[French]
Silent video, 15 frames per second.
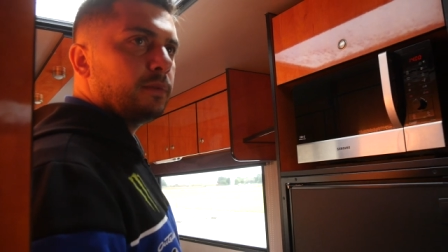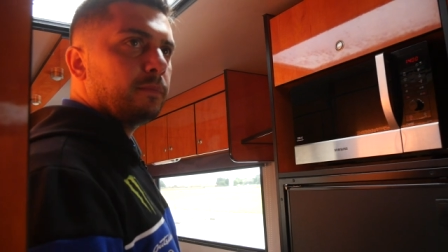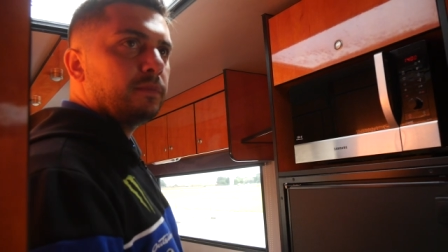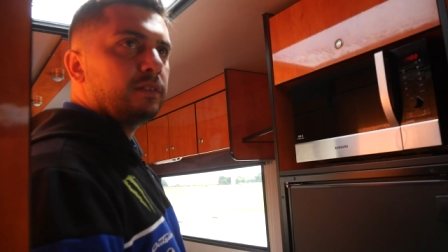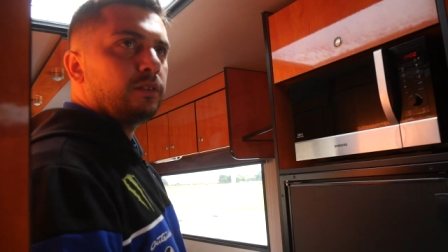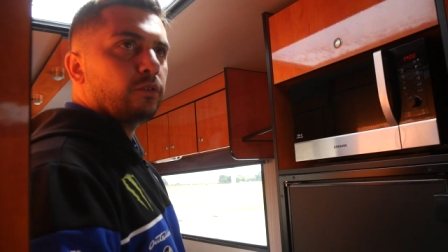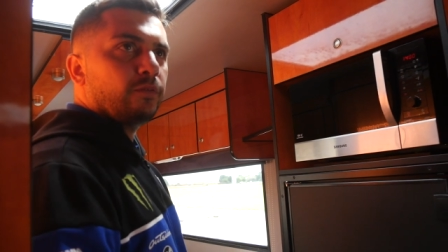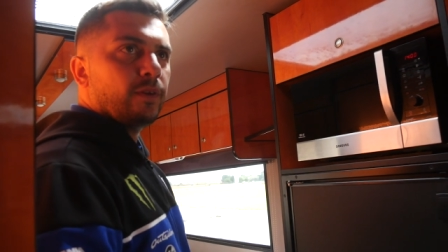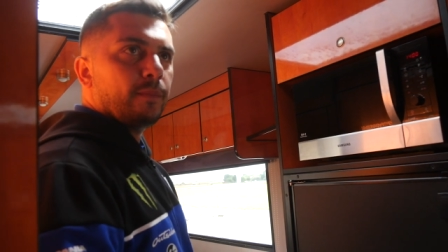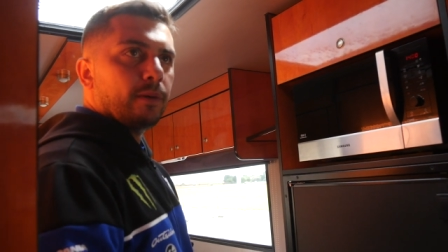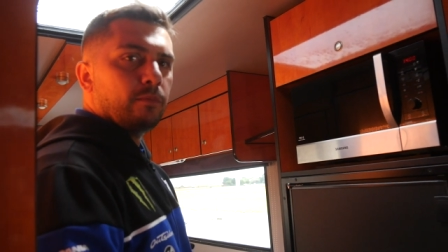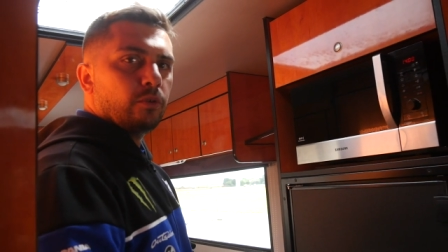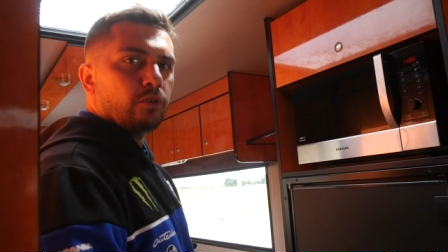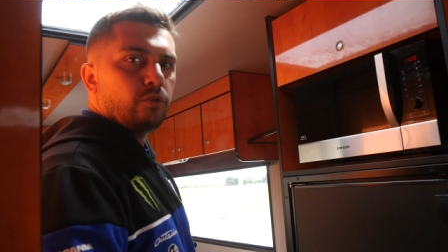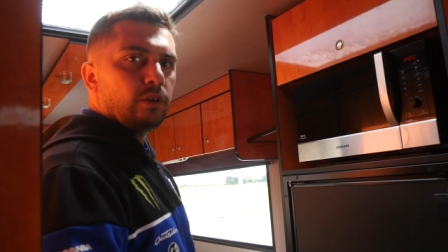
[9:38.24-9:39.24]
même si on fait pas
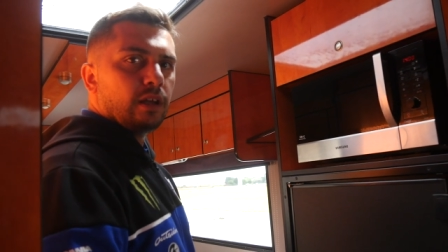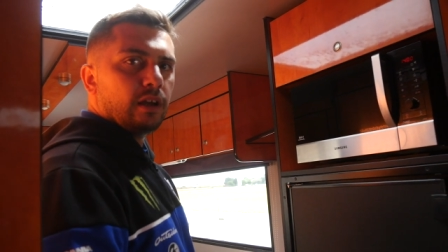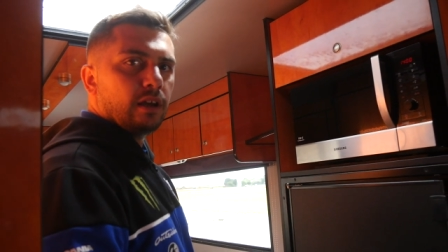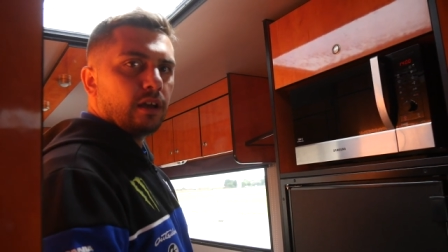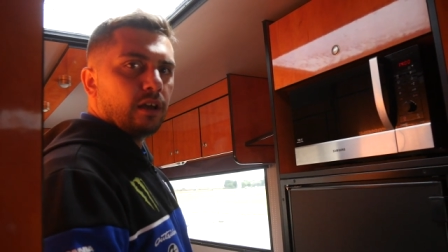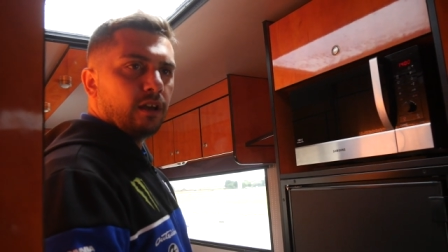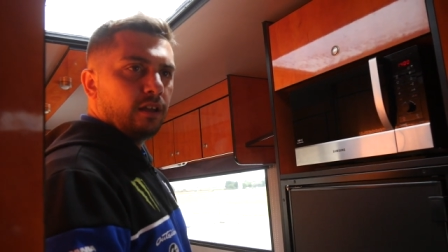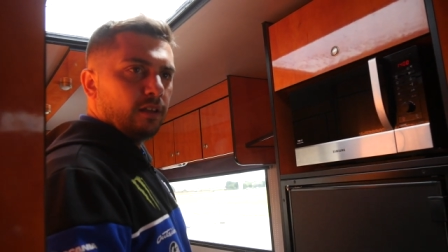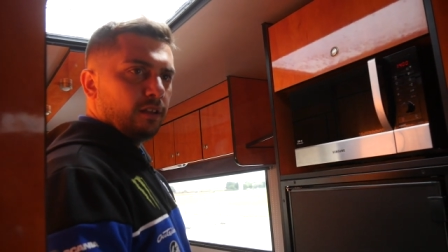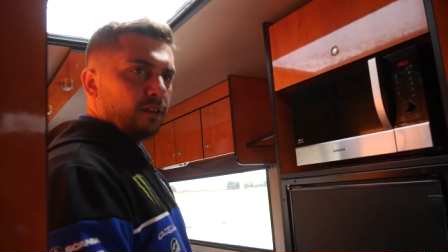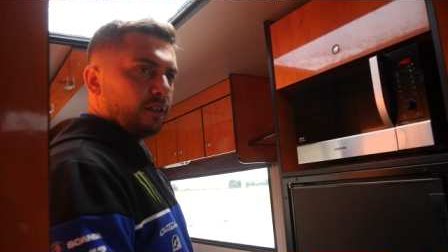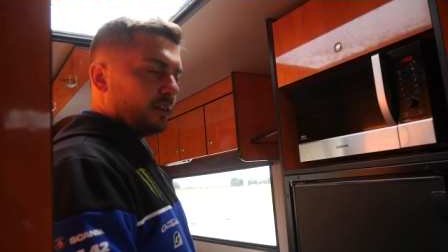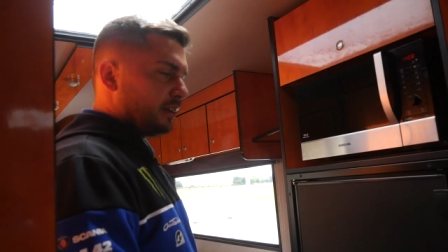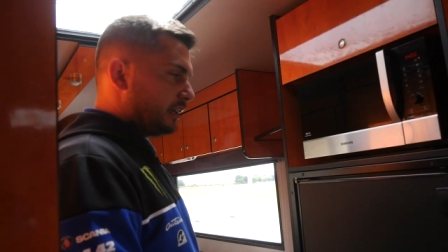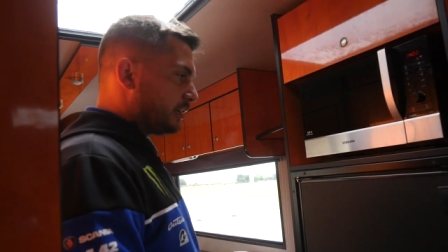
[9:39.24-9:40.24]
beaucoup la,
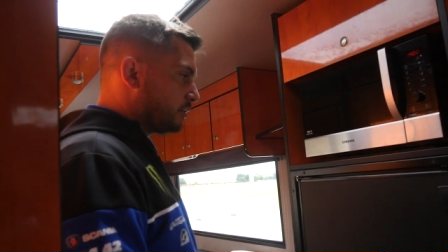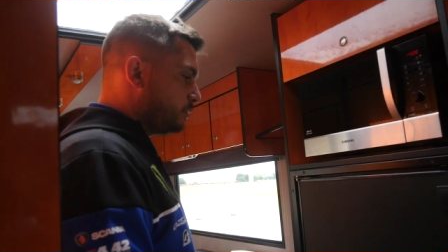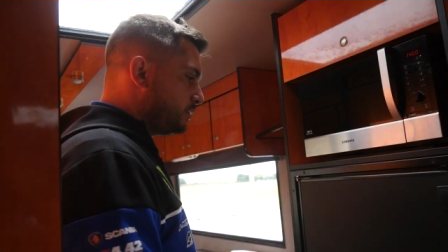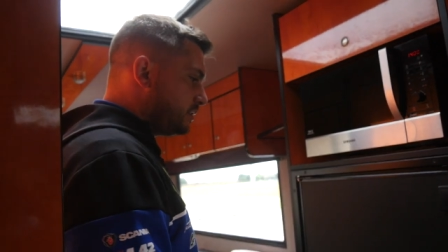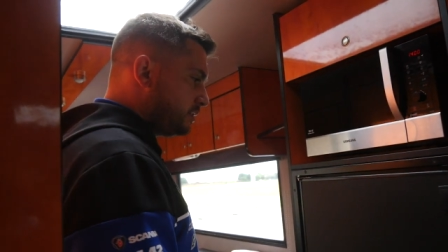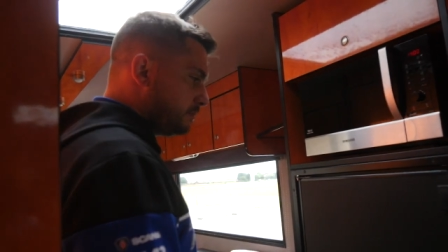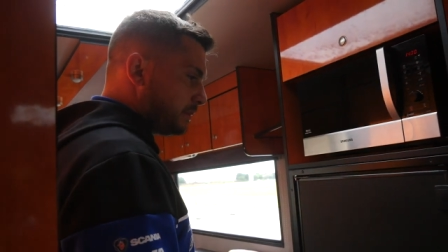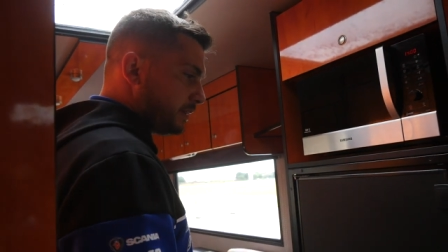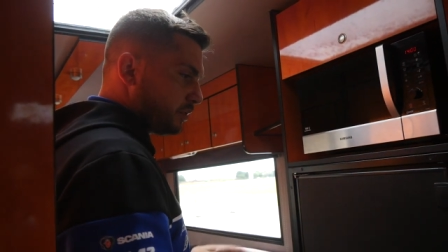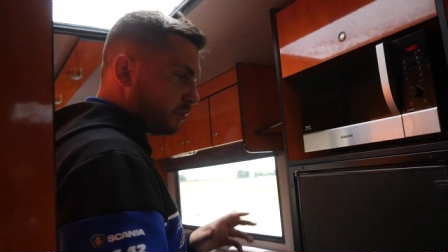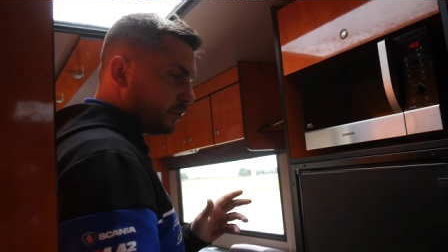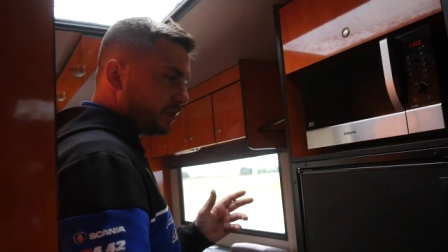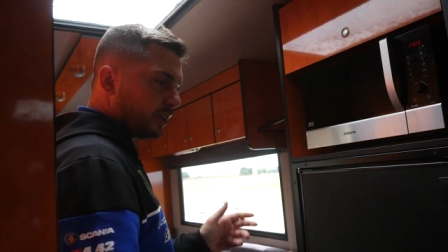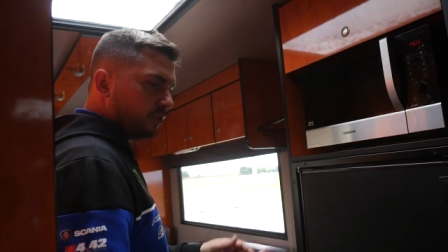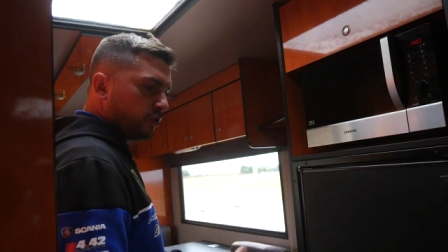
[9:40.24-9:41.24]
la cuisine parce
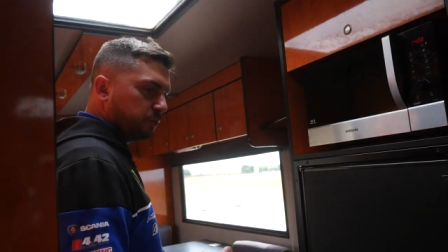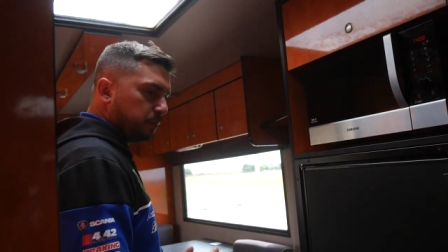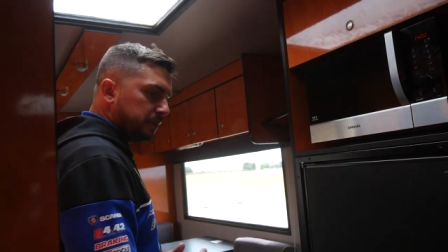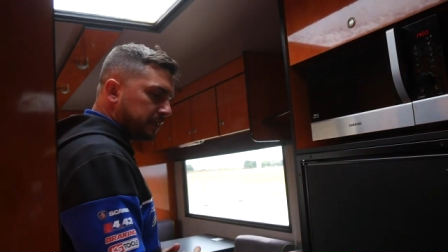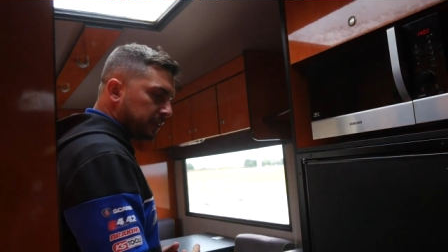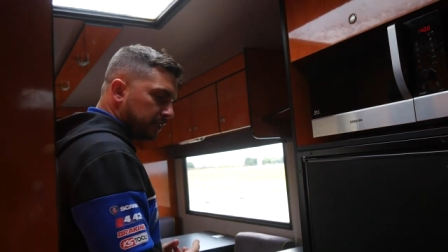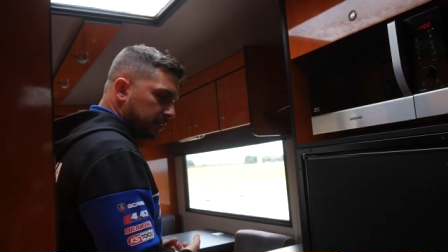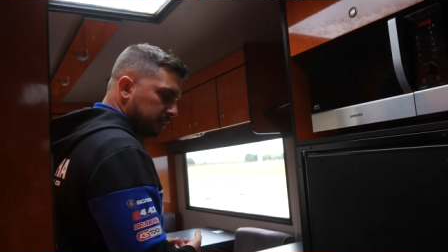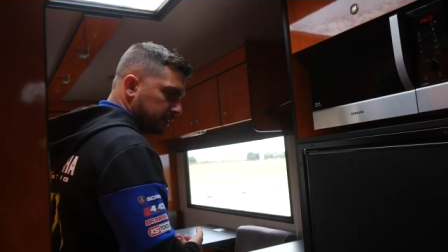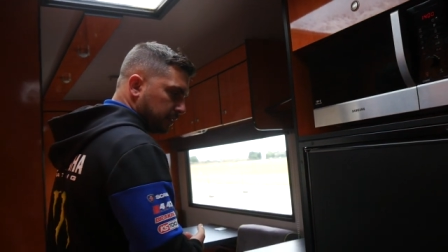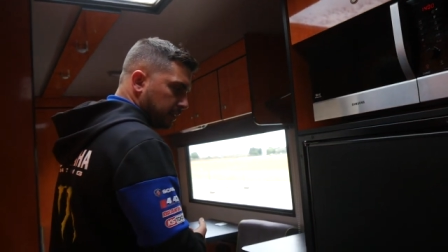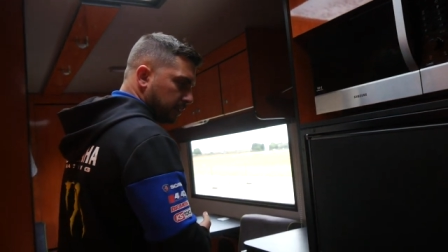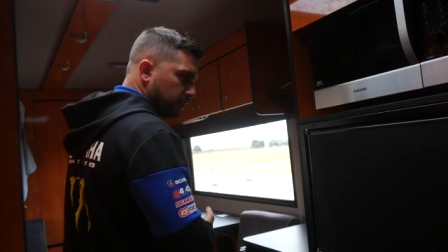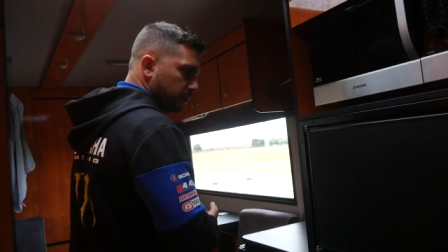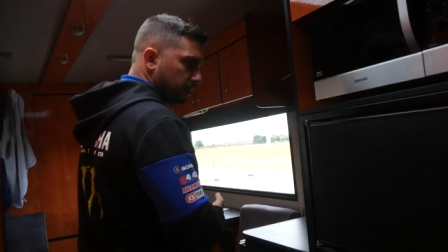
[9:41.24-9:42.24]
qu'on a une
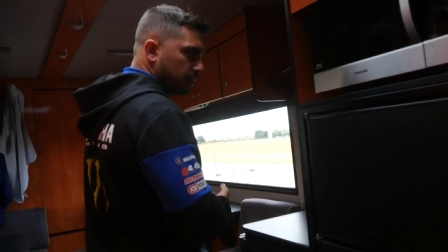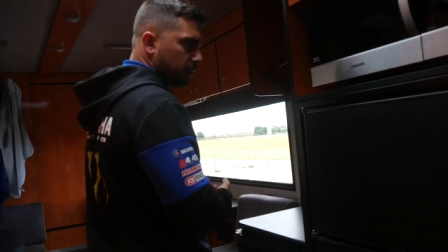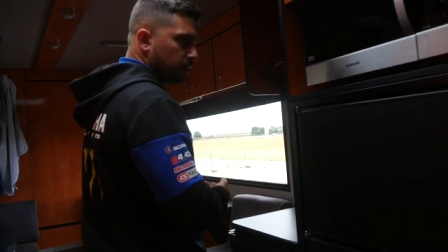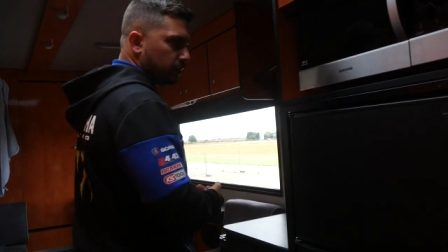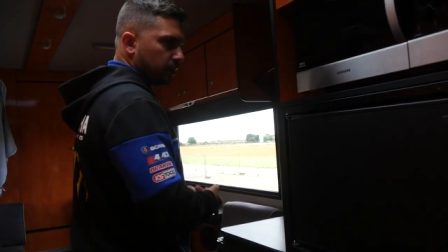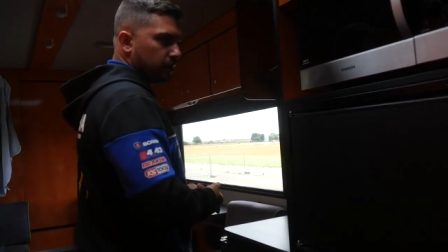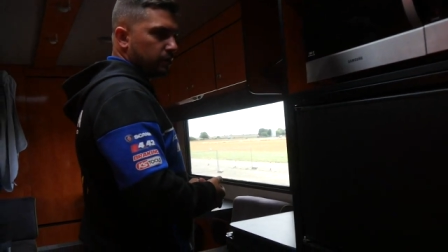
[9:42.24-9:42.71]
hospitalité, euh,